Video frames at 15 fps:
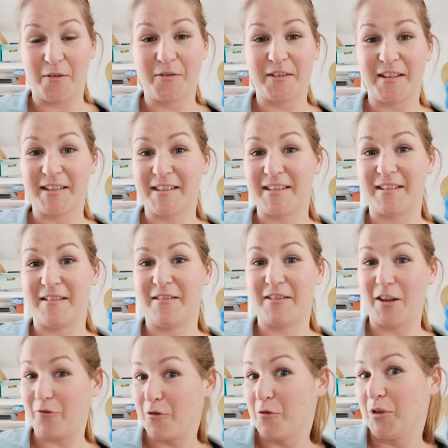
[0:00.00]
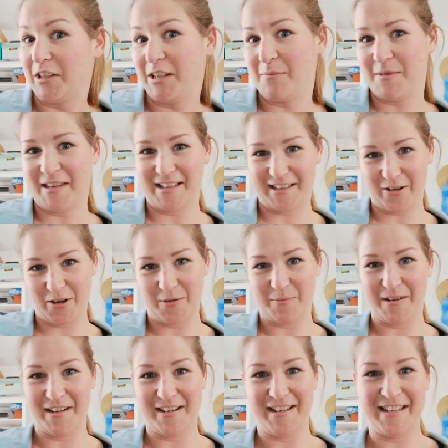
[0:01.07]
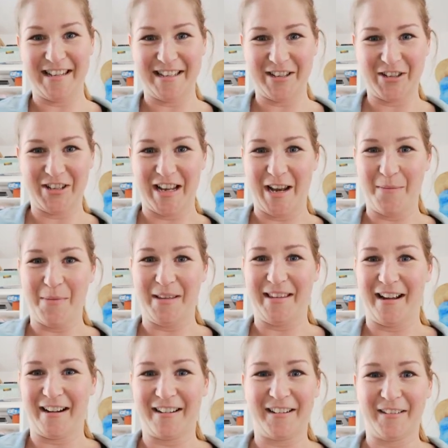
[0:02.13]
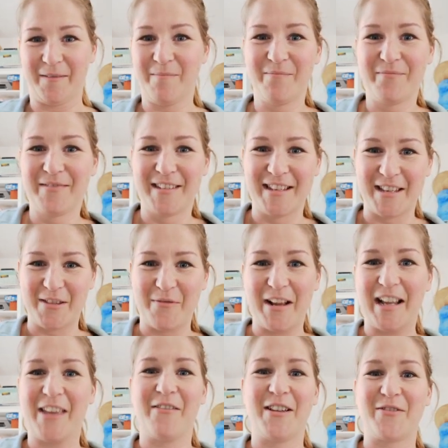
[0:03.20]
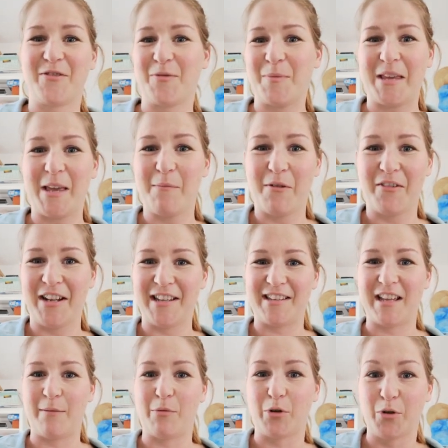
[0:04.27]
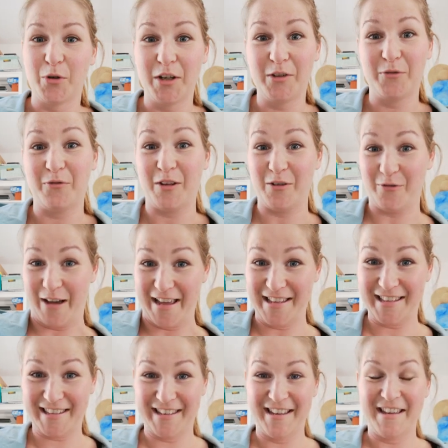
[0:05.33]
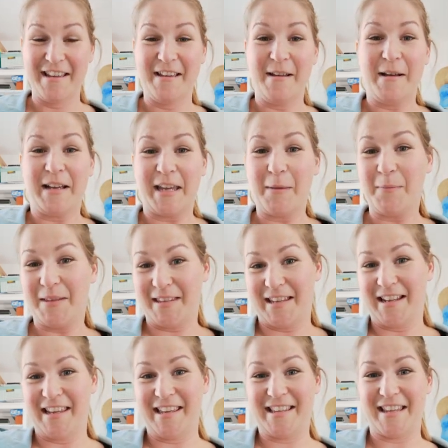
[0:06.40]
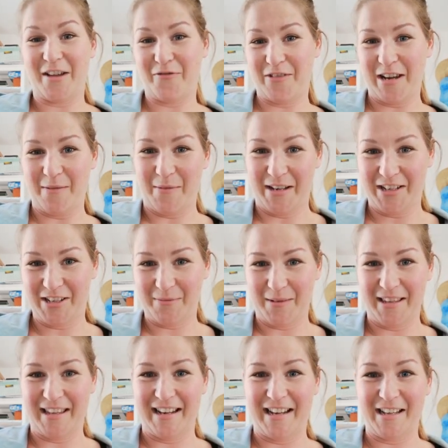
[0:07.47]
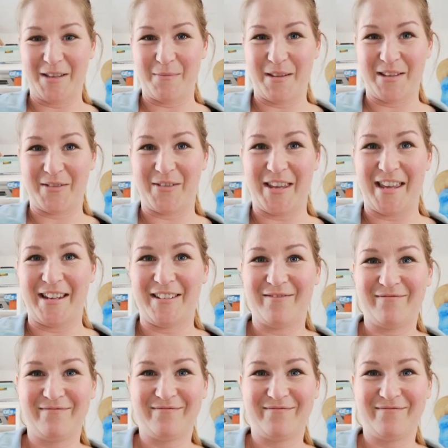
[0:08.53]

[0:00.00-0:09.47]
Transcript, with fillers: Und das, dafür wollte ich mich jetzt auch mal an dieser Stelle bedanken. Das ist wirklich was, was mich immer wieder sehr berührt und wie du weißt, gibt es da nicht sehr viele Menschen, mit denen es mir so geht.